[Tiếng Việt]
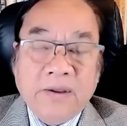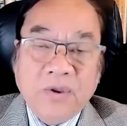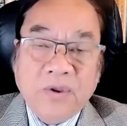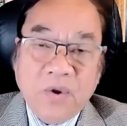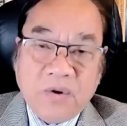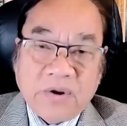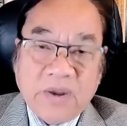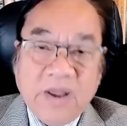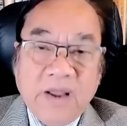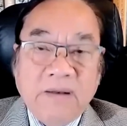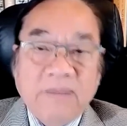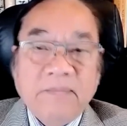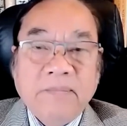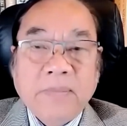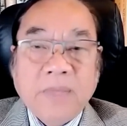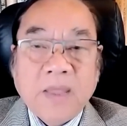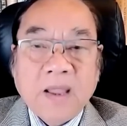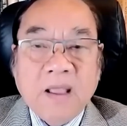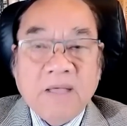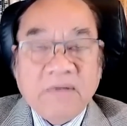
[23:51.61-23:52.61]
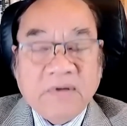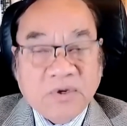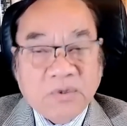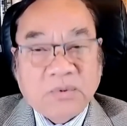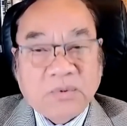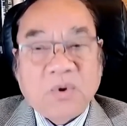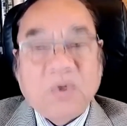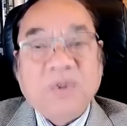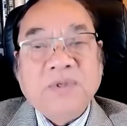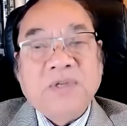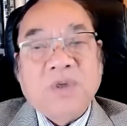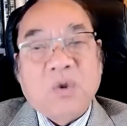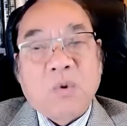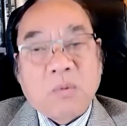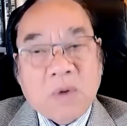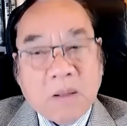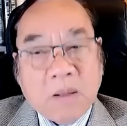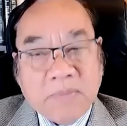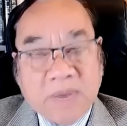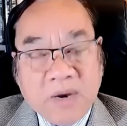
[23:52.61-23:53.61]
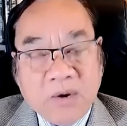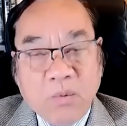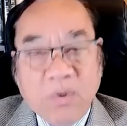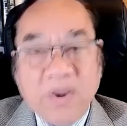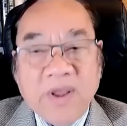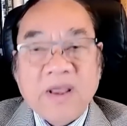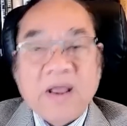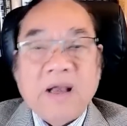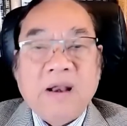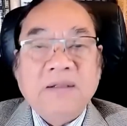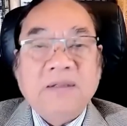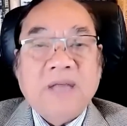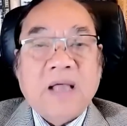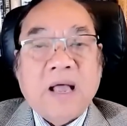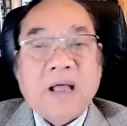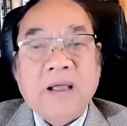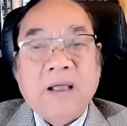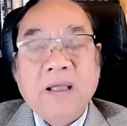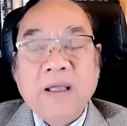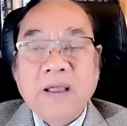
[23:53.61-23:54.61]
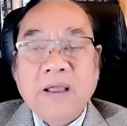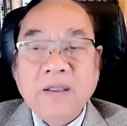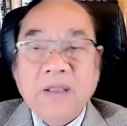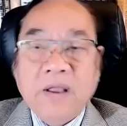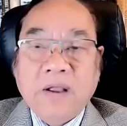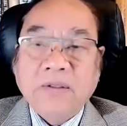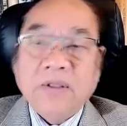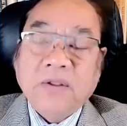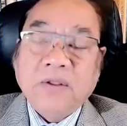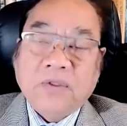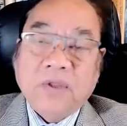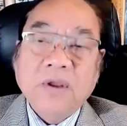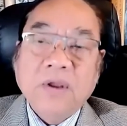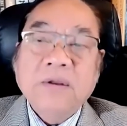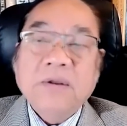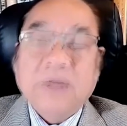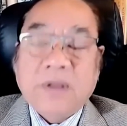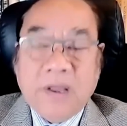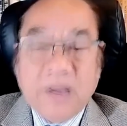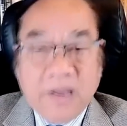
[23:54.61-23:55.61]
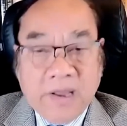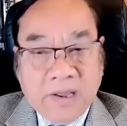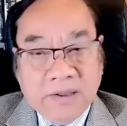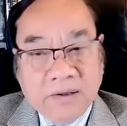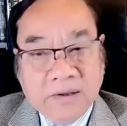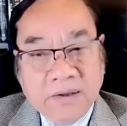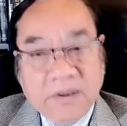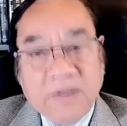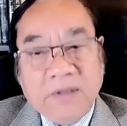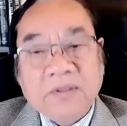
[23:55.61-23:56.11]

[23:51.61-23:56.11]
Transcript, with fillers: uh, Ukraine và chúng tôi sẽ cung cấp đến quý khán giả những cái tin tức uh,